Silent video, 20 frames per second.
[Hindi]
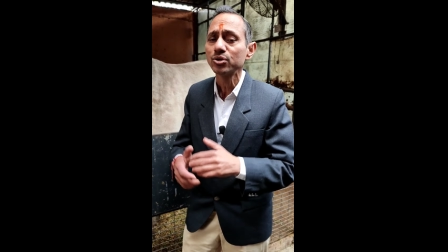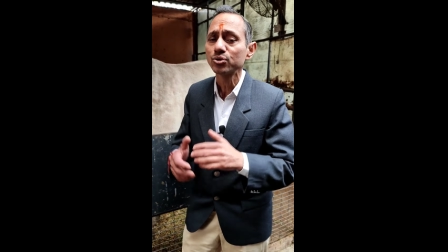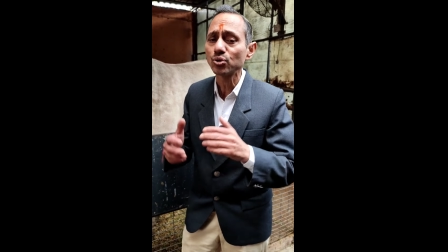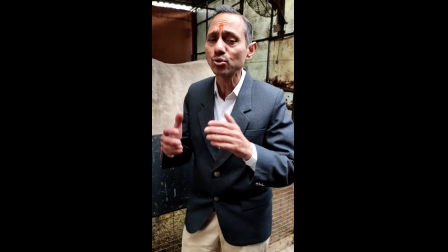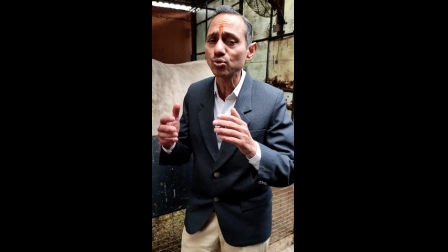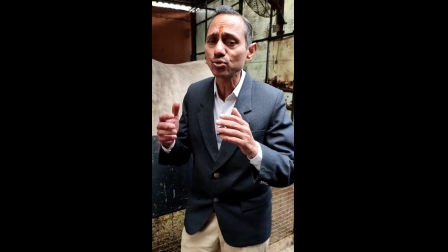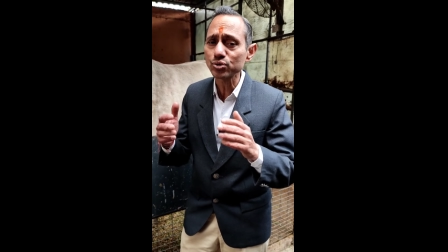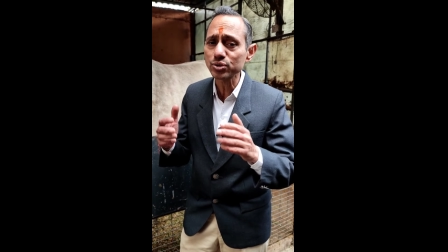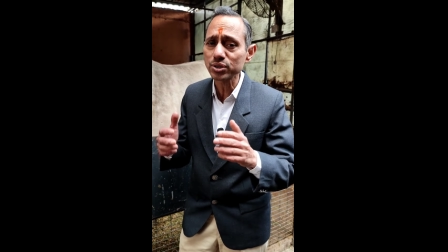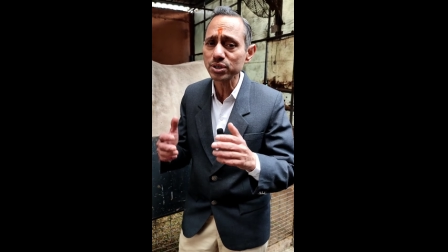
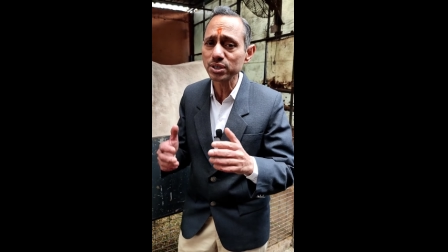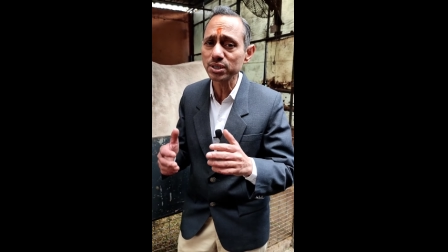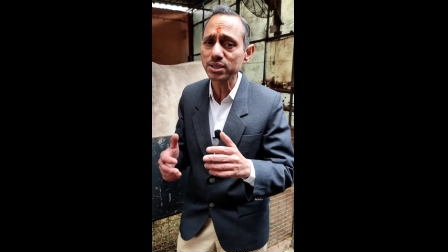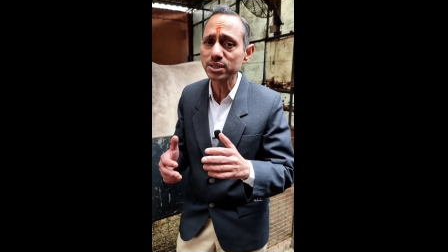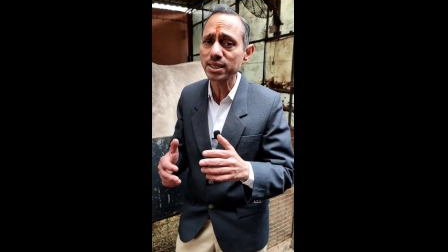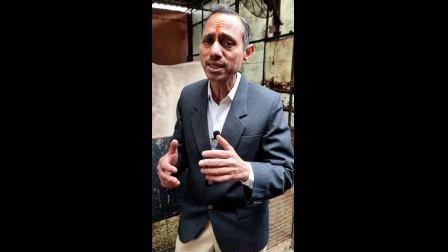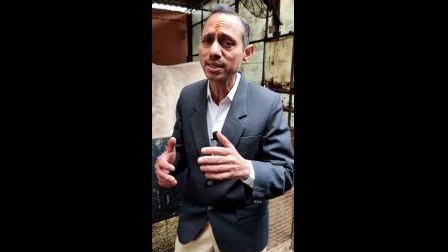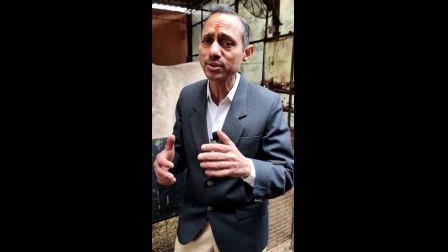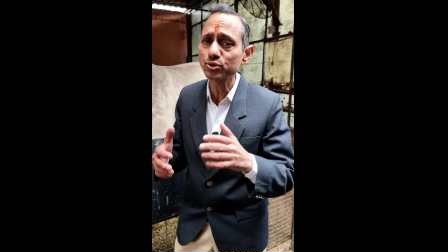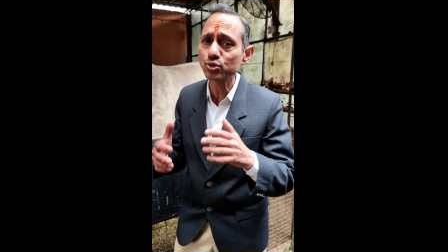तो
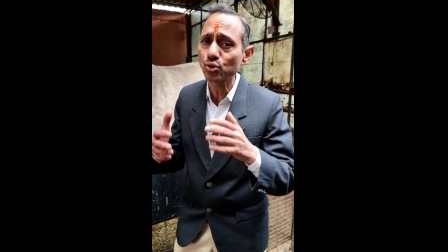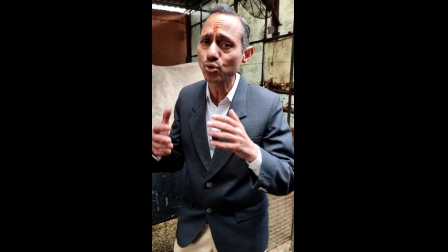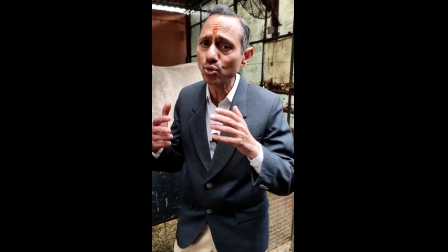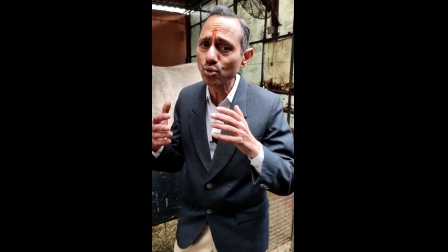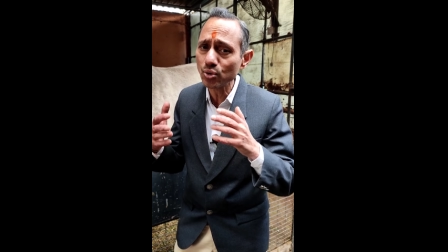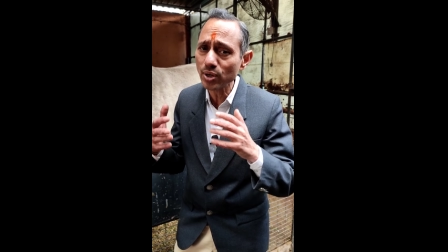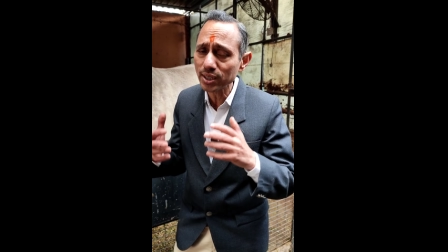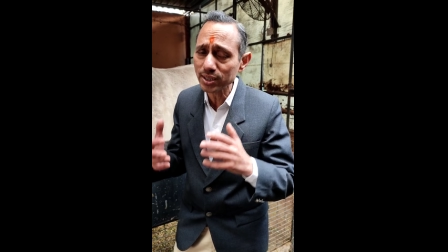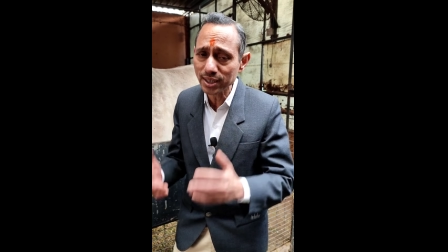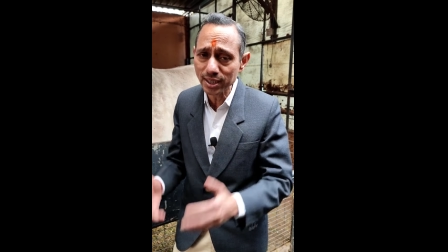उससे
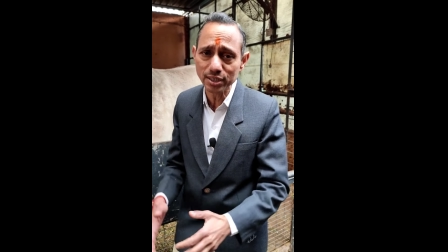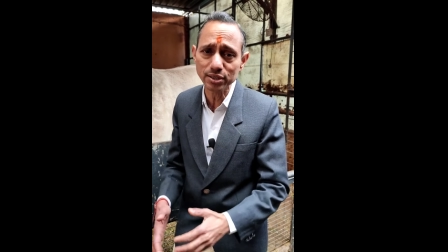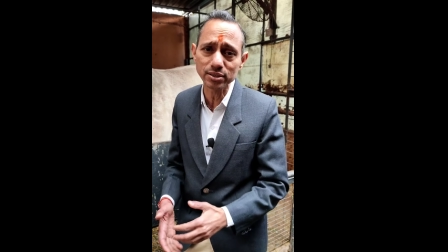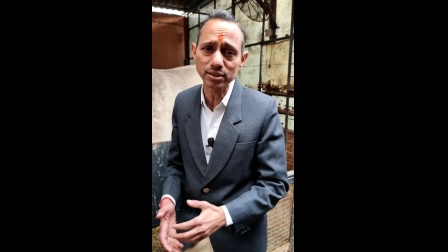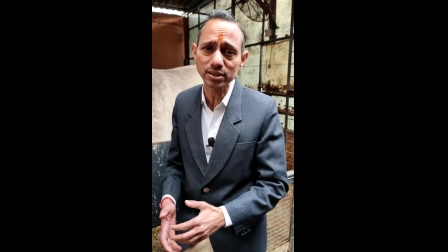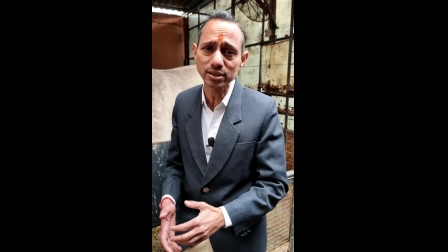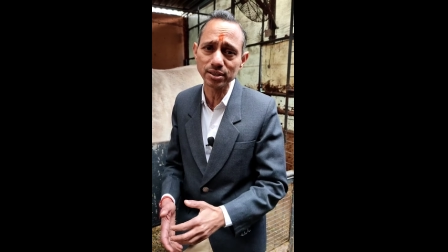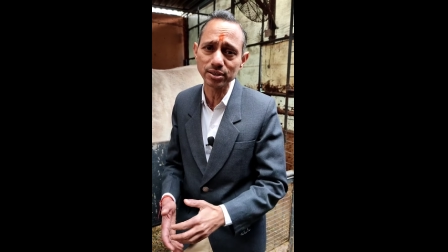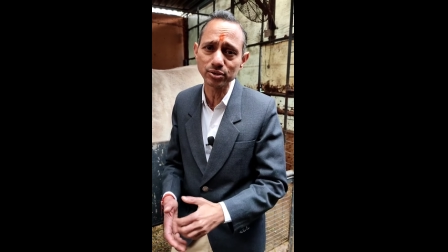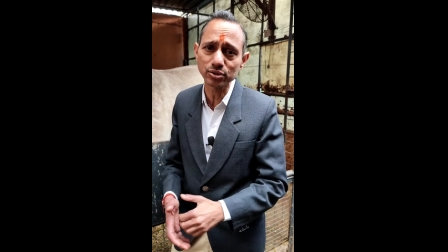जोड़ों का
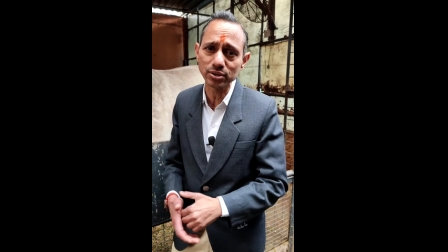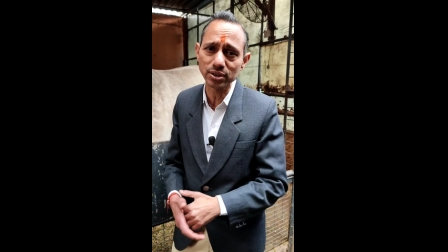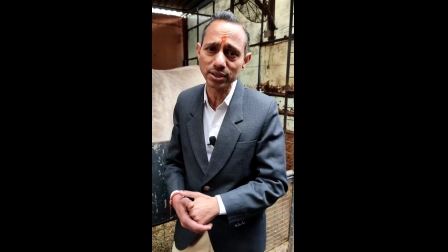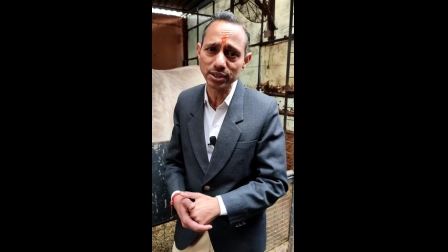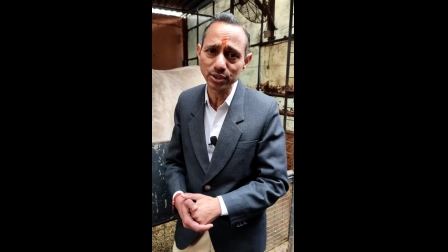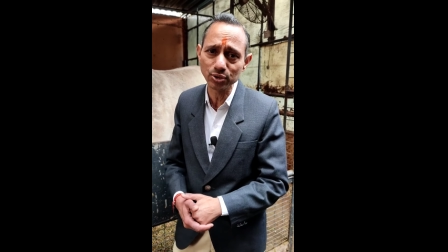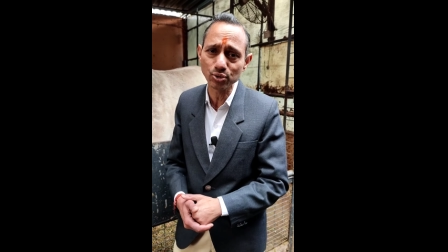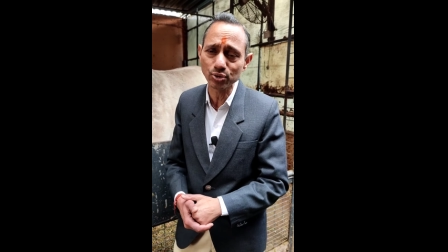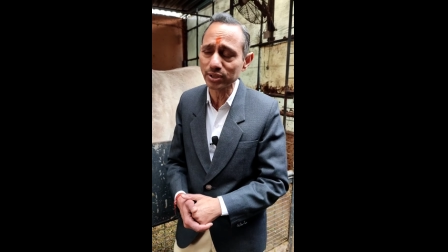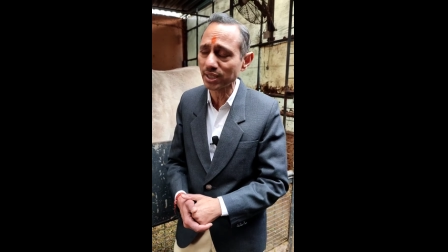दर्द
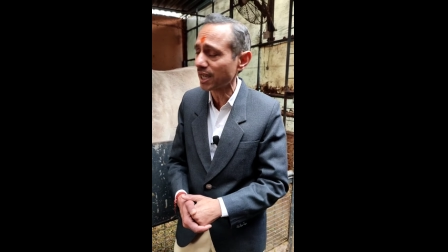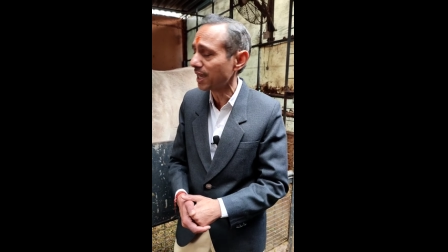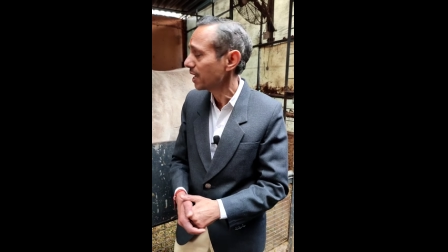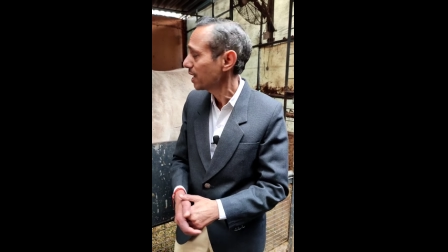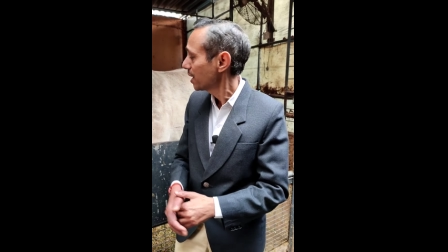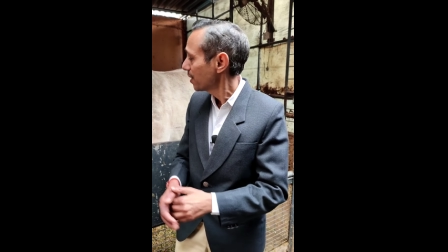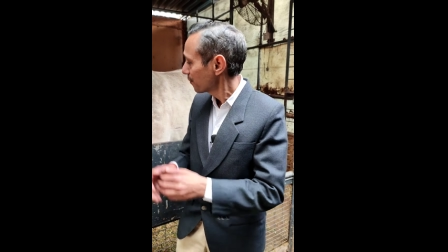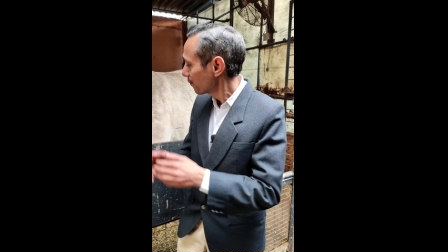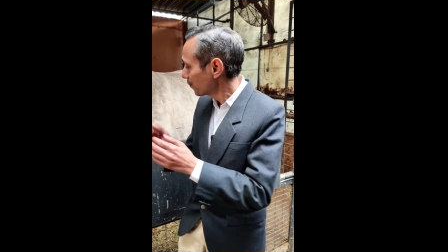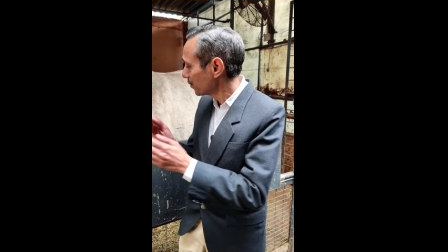ठीक होता है
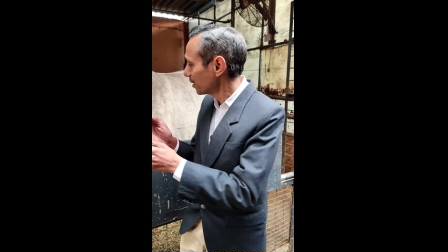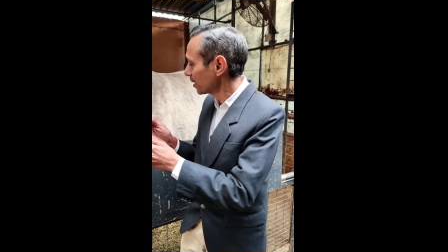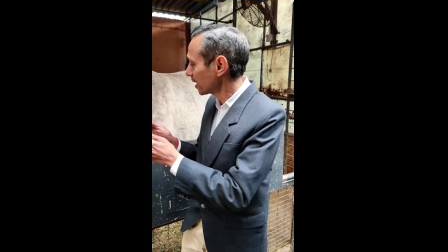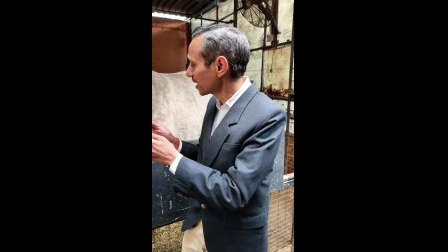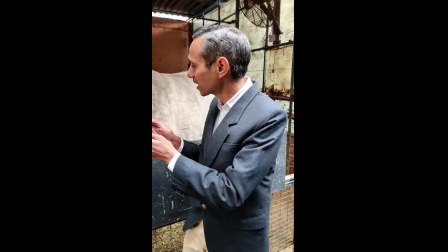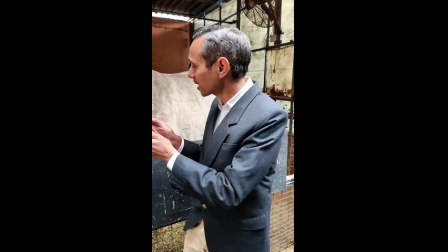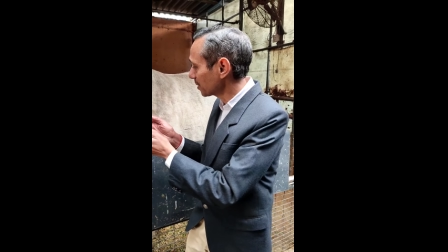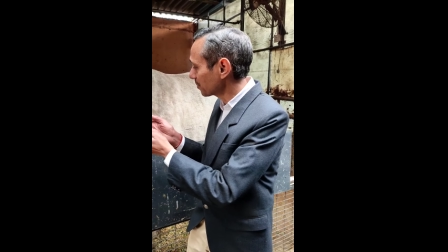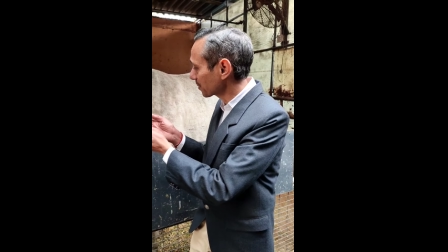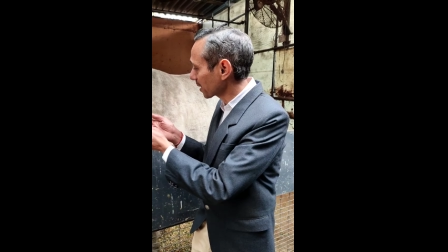फिर
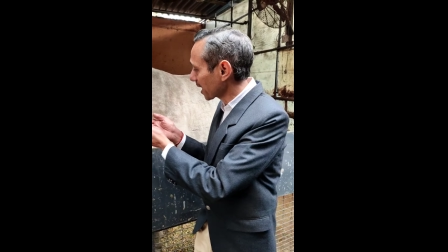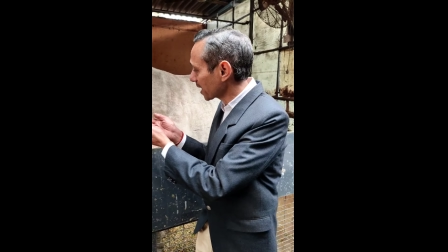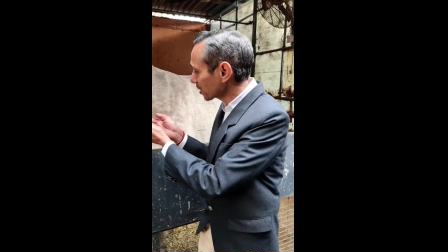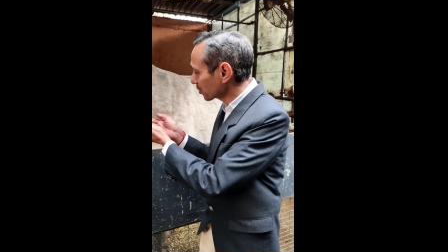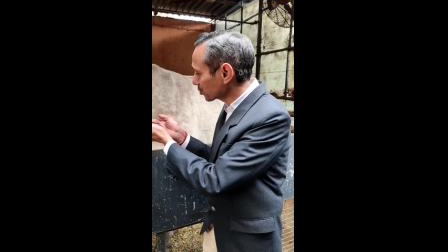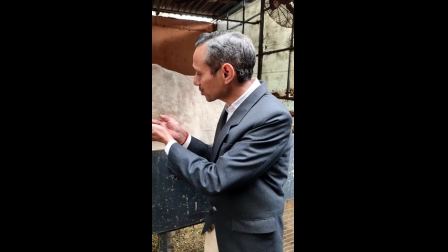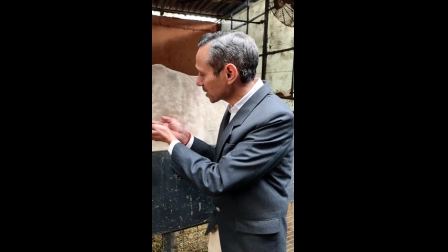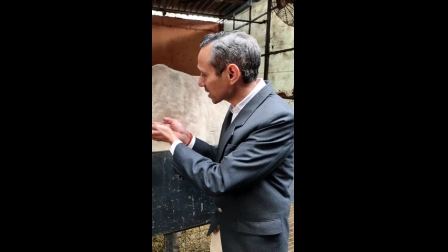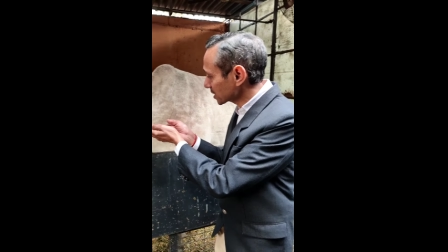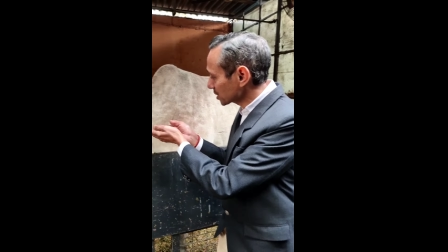अगर हम गाय
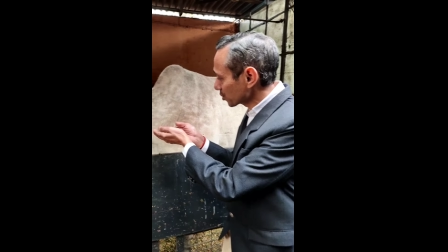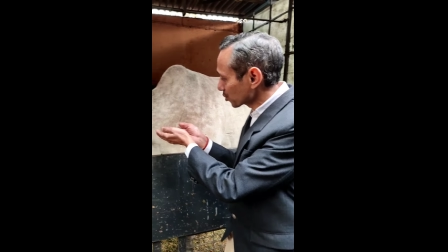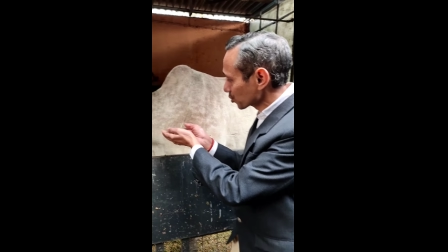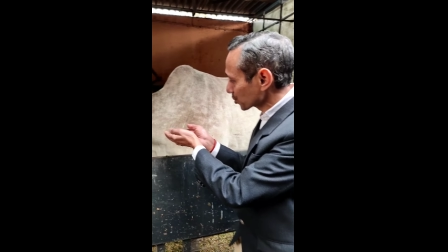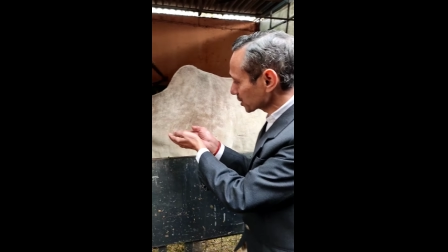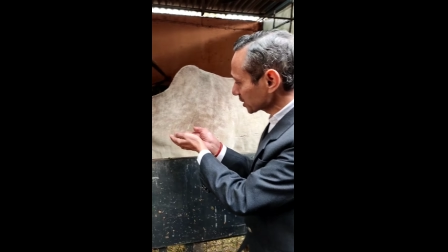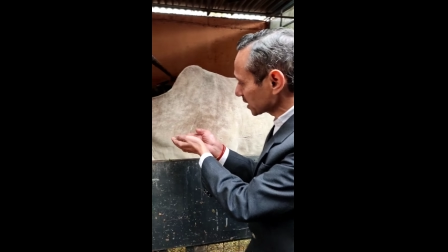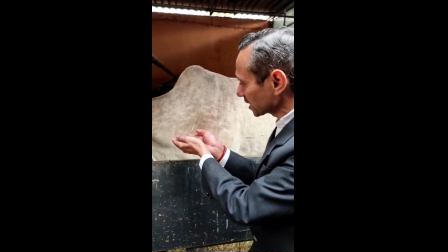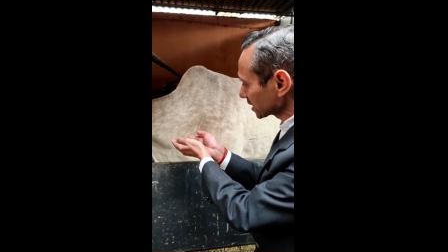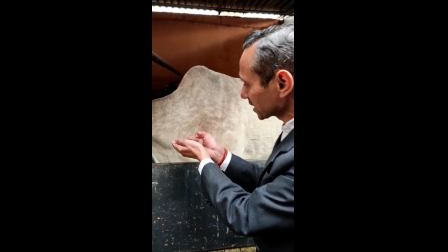को जैसे
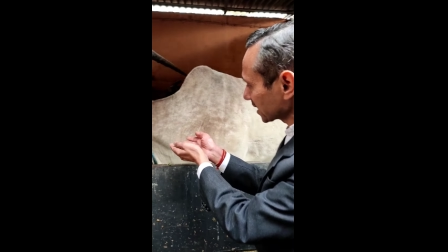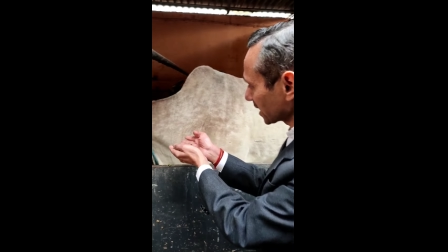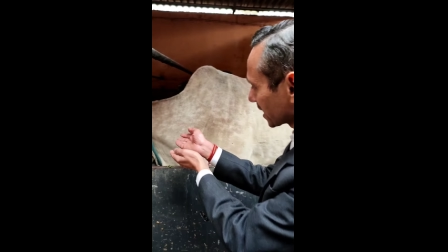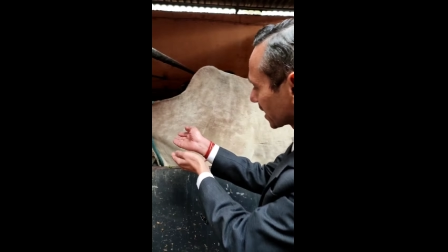रोटी देते